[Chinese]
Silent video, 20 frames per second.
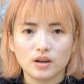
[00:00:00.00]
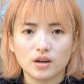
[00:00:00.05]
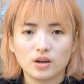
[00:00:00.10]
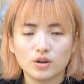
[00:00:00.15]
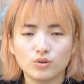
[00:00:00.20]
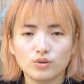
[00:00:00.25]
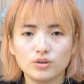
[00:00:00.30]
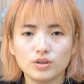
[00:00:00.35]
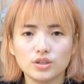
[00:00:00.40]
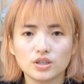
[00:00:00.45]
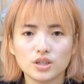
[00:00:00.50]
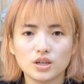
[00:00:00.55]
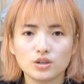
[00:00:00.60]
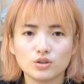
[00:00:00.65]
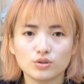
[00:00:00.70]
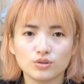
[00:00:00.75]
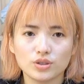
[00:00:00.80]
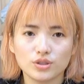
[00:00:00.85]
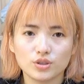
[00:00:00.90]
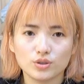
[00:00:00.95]
很容易上
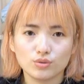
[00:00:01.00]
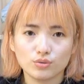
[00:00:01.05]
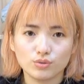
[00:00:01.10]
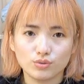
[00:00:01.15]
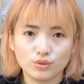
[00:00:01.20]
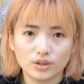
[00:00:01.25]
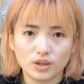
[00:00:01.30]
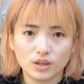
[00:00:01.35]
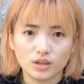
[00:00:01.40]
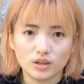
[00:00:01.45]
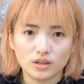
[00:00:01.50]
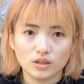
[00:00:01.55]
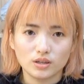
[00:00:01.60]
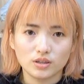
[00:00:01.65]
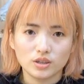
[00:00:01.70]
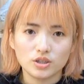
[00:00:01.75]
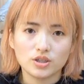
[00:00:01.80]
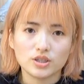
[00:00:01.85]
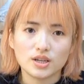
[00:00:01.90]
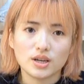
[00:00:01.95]
手的几种女人。
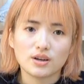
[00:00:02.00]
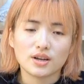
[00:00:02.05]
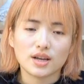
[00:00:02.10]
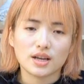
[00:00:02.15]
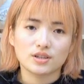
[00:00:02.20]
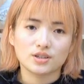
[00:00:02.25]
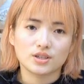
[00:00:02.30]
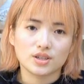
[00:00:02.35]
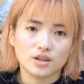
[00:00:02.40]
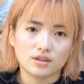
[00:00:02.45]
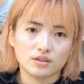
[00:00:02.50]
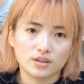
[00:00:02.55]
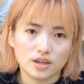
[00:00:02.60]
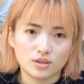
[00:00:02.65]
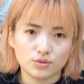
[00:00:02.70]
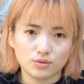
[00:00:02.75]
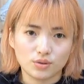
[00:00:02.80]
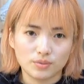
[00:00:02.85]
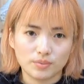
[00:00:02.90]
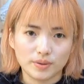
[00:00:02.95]
你只要敢上，
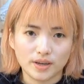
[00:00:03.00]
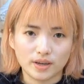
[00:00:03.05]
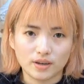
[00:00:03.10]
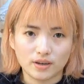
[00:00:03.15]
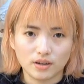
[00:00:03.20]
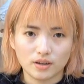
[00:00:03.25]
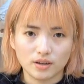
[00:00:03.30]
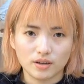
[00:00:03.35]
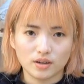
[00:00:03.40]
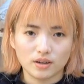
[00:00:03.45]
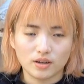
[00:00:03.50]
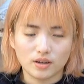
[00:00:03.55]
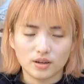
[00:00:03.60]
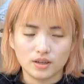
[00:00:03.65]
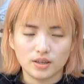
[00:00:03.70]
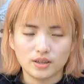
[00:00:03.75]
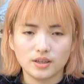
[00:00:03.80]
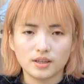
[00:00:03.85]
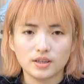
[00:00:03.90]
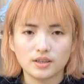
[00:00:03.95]
他就会配合。
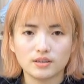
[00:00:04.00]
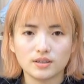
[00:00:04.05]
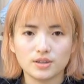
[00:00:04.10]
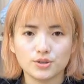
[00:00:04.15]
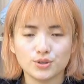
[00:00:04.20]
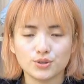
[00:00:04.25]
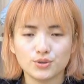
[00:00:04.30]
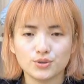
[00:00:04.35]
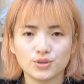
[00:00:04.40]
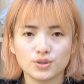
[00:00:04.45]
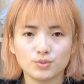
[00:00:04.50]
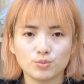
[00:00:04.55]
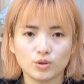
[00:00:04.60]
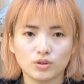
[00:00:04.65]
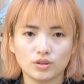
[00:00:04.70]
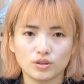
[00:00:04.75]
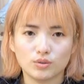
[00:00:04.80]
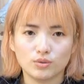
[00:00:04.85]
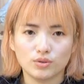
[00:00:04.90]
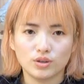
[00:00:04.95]
一内心寂
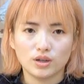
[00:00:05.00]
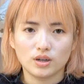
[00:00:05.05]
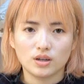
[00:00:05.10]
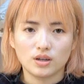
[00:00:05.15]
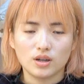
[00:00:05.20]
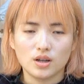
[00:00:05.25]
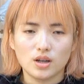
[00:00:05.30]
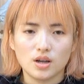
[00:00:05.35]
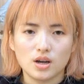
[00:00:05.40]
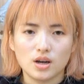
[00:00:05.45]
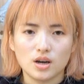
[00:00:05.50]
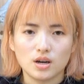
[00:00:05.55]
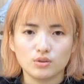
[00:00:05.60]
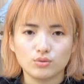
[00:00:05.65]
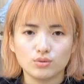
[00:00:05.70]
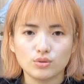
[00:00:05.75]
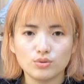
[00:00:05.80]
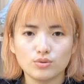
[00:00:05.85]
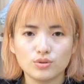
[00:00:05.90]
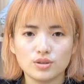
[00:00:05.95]
寞的女人，
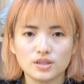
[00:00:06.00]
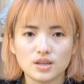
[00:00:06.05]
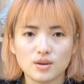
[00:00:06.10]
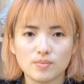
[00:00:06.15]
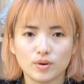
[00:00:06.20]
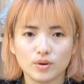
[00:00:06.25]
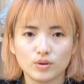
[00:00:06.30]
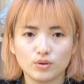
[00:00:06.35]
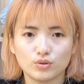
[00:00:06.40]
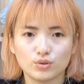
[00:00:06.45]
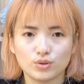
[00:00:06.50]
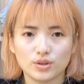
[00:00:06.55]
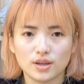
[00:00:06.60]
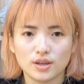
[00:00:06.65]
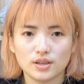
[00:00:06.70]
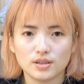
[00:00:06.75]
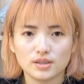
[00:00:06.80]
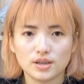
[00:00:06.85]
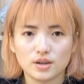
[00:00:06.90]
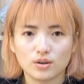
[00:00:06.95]
很多女人在朋友
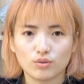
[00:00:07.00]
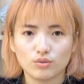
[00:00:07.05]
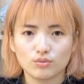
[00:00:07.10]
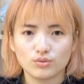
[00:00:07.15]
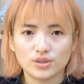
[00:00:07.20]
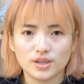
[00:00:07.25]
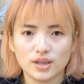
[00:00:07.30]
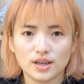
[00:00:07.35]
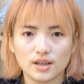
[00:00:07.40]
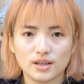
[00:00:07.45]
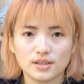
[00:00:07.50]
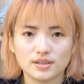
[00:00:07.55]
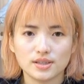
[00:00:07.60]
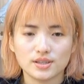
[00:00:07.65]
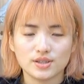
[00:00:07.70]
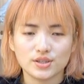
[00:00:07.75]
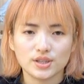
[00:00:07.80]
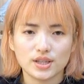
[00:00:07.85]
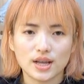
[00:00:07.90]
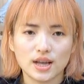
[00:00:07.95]
圈、在空间、
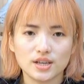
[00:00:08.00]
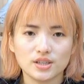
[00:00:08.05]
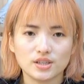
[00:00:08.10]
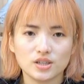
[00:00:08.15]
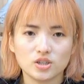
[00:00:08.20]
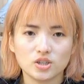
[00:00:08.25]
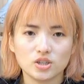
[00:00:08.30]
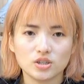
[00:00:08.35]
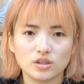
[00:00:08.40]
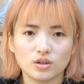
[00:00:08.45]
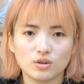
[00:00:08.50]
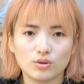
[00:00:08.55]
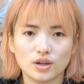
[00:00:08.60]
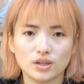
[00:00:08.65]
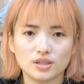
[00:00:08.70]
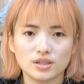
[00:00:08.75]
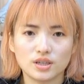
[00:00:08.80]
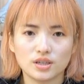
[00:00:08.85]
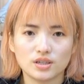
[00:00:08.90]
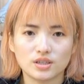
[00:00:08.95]
在其他一些社交
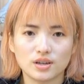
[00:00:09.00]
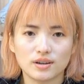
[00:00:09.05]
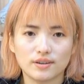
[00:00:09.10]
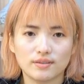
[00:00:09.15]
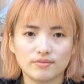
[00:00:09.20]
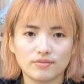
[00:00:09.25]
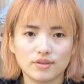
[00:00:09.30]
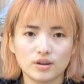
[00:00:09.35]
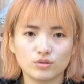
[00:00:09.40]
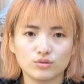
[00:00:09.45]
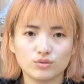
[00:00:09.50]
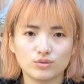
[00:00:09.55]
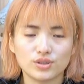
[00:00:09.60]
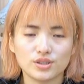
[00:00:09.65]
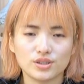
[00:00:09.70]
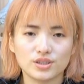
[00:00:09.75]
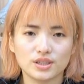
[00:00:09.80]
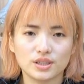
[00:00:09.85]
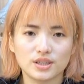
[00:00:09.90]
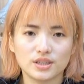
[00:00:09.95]
软件上放出
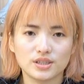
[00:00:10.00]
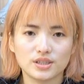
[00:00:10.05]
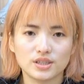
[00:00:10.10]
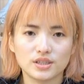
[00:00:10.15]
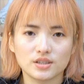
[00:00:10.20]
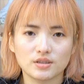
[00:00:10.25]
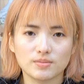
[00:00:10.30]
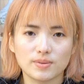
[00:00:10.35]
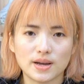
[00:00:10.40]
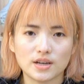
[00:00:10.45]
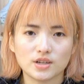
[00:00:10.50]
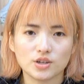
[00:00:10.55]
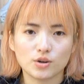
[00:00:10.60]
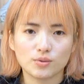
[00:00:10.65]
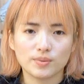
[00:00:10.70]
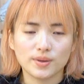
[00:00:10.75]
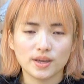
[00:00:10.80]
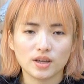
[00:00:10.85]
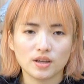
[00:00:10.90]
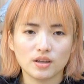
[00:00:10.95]
自己的一些自拍
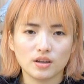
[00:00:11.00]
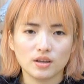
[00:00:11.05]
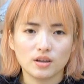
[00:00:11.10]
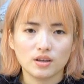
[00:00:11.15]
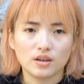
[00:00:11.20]
照片，